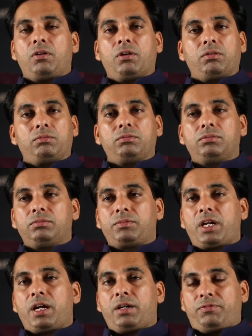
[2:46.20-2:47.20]
और
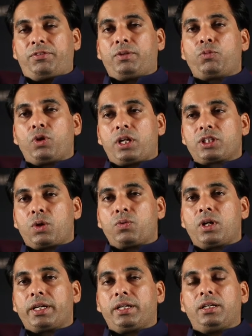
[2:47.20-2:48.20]
मैं फिर बोलना
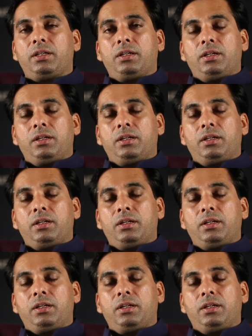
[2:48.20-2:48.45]
चाहूँगा कि